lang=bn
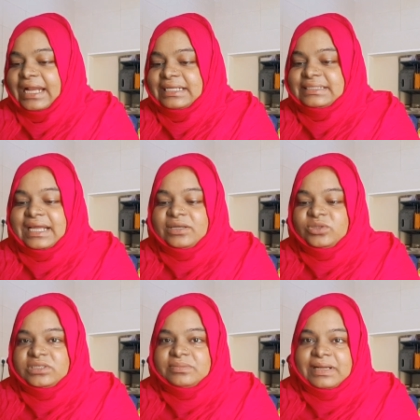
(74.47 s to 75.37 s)
একটা
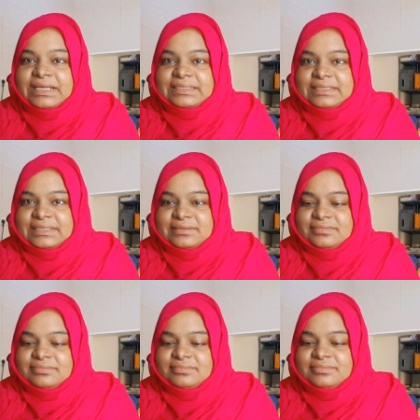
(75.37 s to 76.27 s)
স্যান্ডউইচ বানাইছি
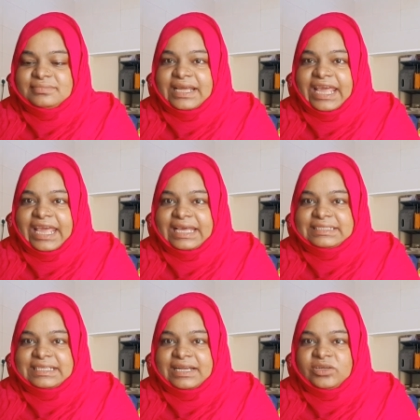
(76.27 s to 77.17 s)
এগ
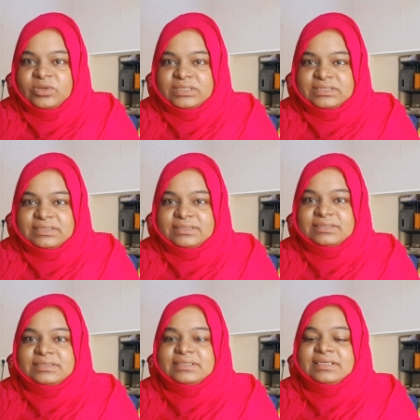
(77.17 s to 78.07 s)
স্যান্ডউইচ
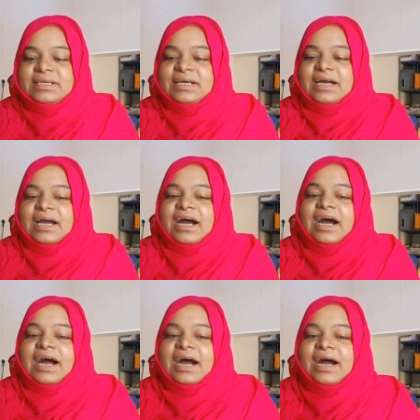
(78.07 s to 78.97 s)

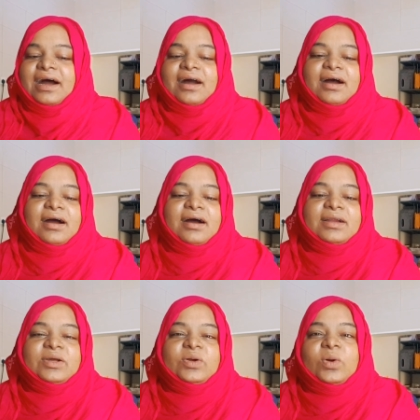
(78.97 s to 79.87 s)
আর
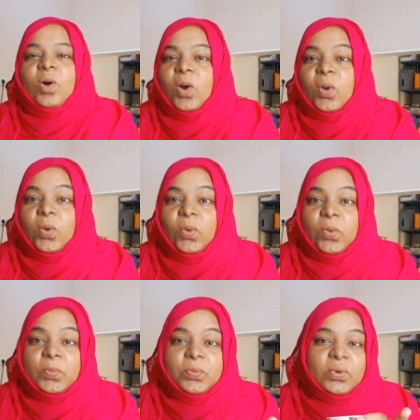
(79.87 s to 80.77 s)

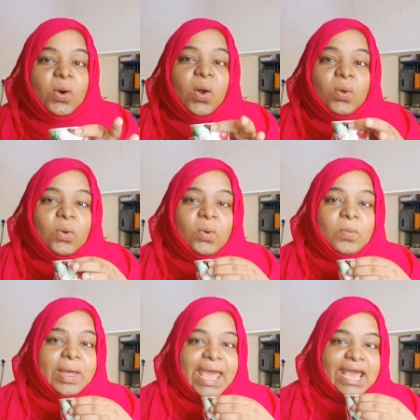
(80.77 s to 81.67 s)
গরম
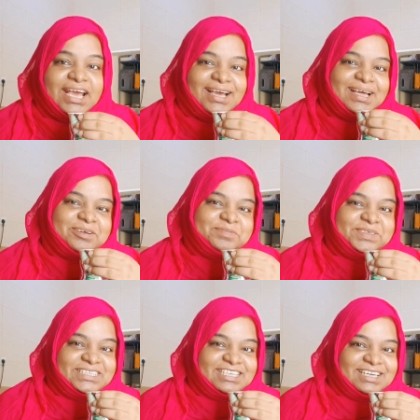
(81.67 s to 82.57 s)
গরম এক কাপ
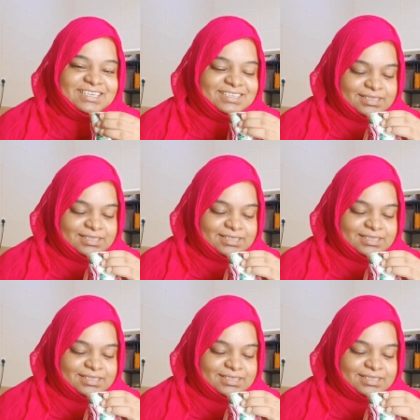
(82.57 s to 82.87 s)
চা